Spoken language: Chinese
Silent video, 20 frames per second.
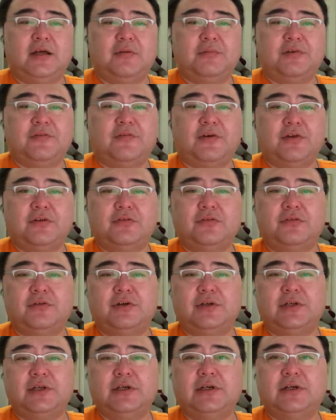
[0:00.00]
比方
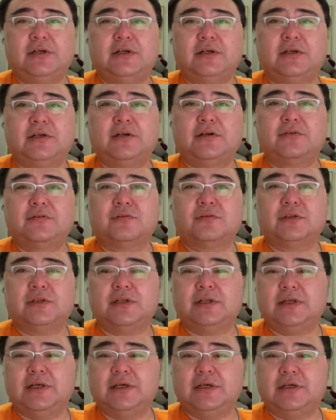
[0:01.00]
说这个各种
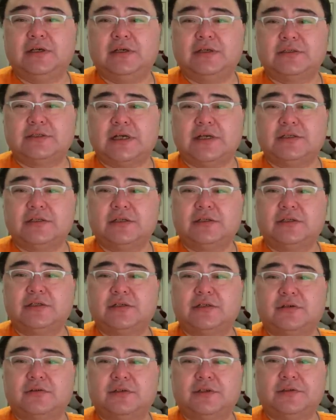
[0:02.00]
的那个战争的
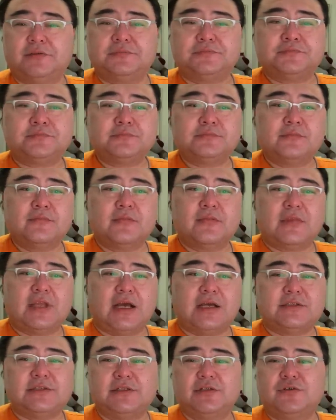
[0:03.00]
时候呢，
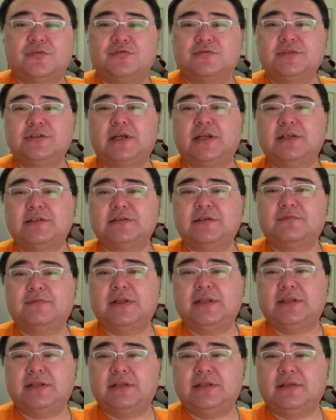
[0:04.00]
它其实出现了一些
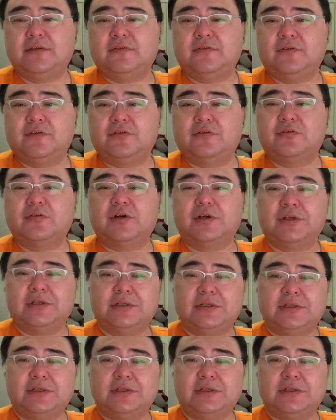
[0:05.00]
问题，就是说，